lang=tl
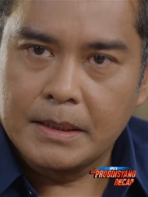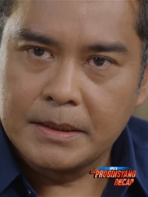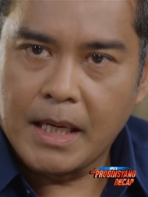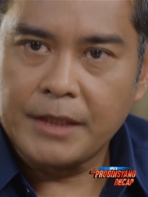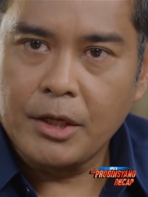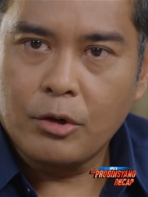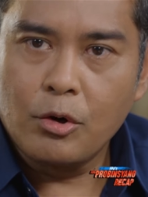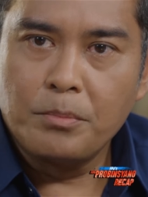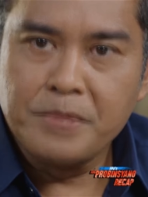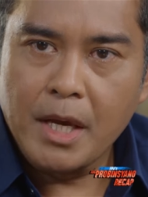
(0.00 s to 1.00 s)
dati
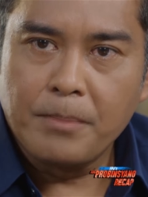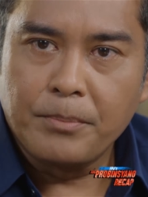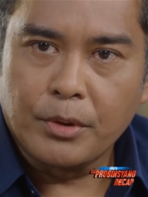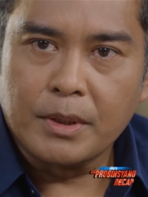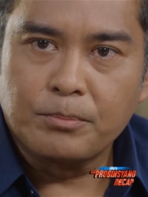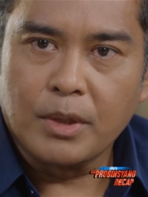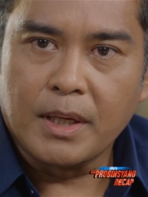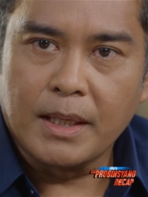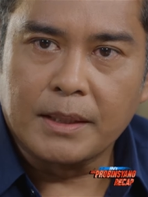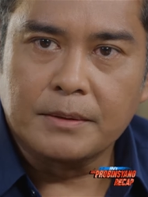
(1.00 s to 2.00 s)
akong miyembro ng
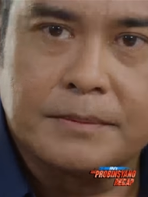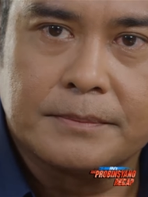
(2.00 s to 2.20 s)
Pulang Araw.